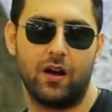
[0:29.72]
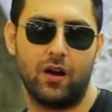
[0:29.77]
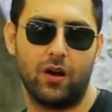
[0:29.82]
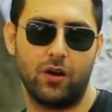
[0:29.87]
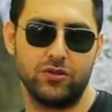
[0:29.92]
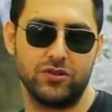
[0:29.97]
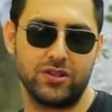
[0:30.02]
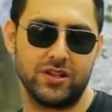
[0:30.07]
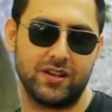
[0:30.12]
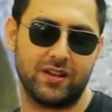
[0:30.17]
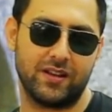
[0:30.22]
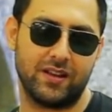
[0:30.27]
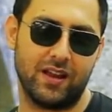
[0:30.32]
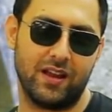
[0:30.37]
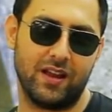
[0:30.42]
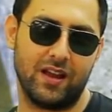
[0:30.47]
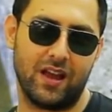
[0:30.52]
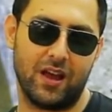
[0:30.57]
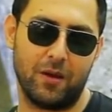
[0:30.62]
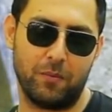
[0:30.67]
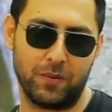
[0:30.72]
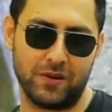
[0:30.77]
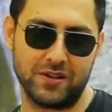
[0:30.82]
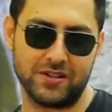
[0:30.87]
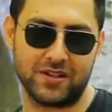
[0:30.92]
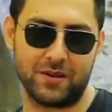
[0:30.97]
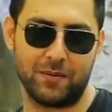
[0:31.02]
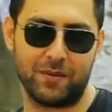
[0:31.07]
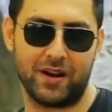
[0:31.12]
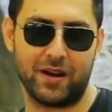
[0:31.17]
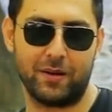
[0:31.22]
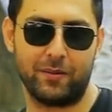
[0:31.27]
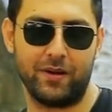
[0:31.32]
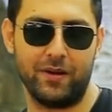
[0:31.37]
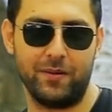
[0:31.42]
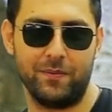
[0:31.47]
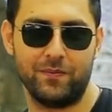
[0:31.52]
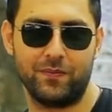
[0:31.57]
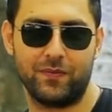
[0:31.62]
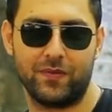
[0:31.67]
Öncelikle hepinize
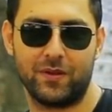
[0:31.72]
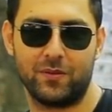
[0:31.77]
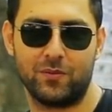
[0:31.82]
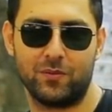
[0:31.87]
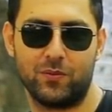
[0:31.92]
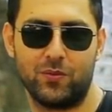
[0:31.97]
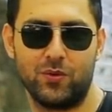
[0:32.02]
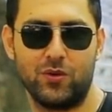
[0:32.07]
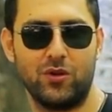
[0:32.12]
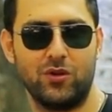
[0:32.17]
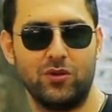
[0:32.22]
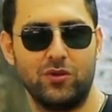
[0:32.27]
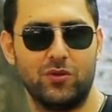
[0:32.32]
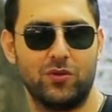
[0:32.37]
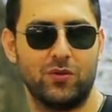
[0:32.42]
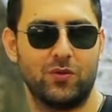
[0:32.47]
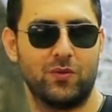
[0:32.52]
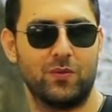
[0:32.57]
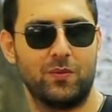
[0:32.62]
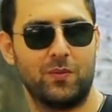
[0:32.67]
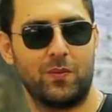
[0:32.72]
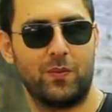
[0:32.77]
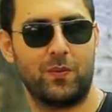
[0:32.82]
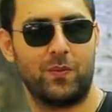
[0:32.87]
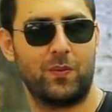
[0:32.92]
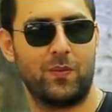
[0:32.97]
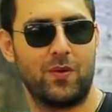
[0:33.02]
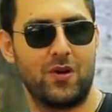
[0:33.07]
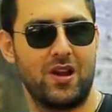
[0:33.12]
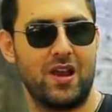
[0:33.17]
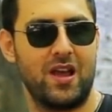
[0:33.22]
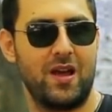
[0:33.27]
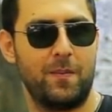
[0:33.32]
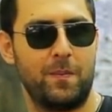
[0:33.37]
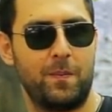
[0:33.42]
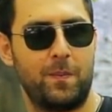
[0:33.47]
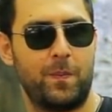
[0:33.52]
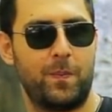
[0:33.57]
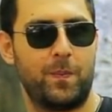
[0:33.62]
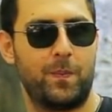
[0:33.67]
merhaba. Bugün böyle
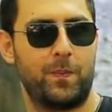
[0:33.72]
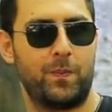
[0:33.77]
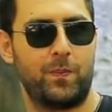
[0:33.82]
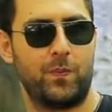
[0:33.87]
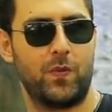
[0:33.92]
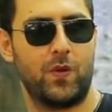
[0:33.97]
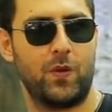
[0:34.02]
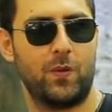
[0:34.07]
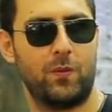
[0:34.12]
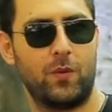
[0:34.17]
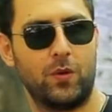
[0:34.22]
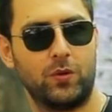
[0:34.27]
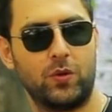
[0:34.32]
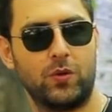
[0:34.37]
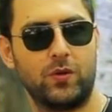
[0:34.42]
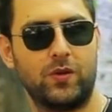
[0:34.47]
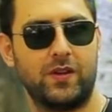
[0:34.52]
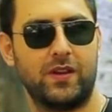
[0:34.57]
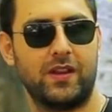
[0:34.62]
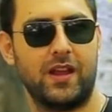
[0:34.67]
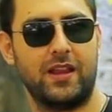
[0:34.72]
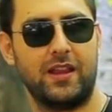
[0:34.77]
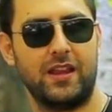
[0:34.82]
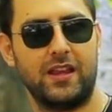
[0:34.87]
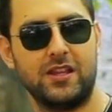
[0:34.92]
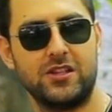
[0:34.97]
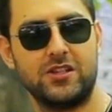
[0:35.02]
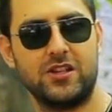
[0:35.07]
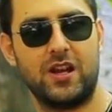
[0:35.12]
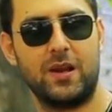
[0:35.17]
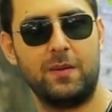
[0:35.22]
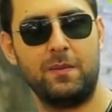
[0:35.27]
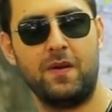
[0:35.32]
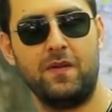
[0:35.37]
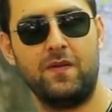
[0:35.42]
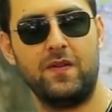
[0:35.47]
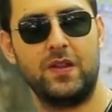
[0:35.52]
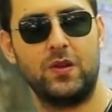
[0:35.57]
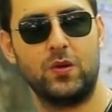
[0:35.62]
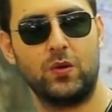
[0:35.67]
motosiklet
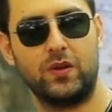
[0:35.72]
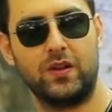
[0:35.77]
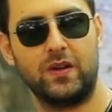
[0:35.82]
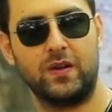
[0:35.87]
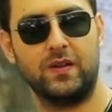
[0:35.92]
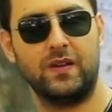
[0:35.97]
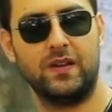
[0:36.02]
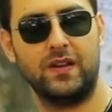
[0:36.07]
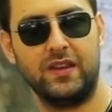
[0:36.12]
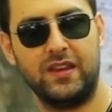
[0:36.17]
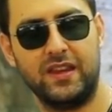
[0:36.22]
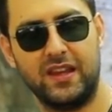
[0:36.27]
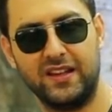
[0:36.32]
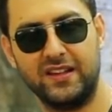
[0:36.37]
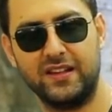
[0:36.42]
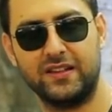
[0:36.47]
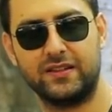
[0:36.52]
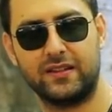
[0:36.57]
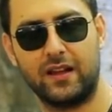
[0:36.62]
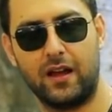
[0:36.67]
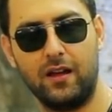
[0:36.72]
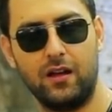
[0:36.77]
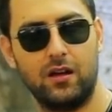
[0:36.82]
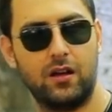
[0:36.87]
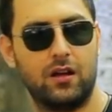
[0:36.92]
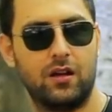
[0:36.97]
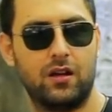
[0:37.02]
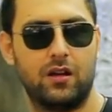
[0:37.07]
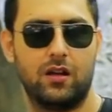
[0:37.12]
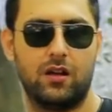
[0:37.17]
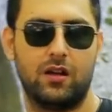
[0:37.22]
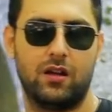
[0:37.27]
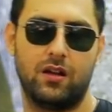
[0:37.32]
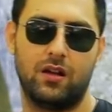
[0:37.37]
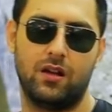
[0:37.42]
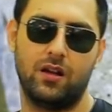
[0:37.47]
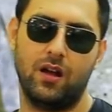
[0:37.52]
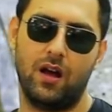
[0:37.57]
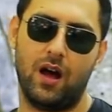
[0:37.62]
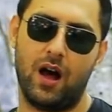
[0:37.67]
inceleme videolarının yanında
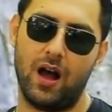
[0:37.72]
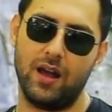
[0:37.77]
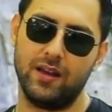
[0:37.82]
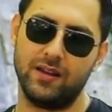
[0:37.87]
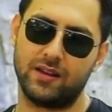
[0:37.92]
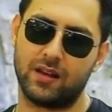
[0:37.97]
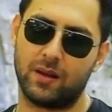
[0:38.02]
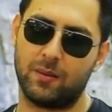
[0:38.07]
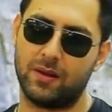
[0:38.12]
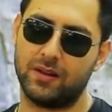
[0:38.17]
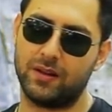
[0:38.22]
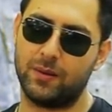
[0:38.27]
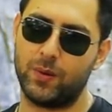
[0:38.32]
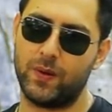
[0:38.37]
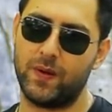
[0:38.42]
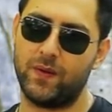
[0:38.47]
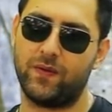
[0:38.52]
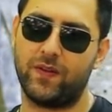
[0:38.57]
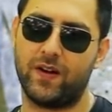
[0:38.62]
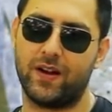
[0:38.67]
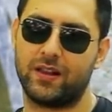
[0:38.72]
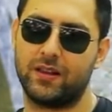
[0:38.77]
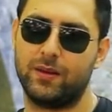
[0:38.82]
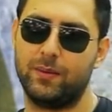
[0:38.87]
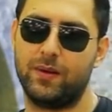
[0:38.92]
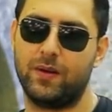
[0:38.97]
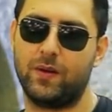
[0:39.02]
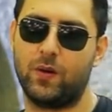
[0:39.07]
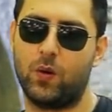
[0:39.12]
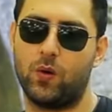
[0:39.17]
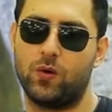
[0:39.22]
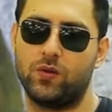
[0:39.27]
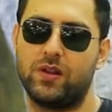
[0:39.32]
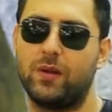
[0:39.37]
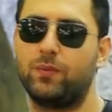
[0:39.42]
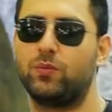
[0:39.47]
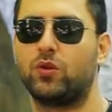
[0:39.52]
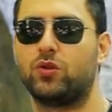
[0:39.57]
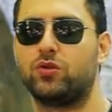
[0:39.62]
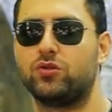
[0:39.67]
aynı zamanda böyle farklı bir
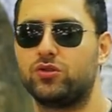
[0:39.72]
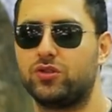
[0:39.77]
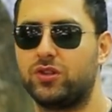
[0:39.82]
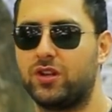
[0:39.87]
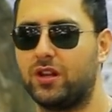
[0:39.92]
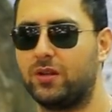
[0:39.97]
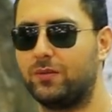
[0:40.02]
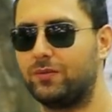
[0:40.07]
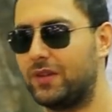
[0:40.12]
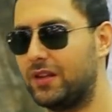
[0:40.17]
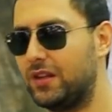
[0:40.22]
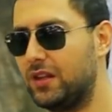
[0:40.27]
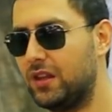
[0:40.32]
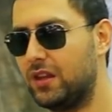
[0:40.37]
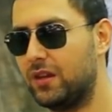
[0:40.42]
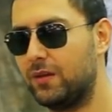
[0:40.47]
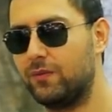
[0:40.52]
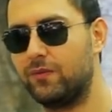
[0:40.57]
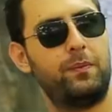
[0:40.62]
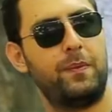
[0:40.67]
konsept oluşturalım dedik.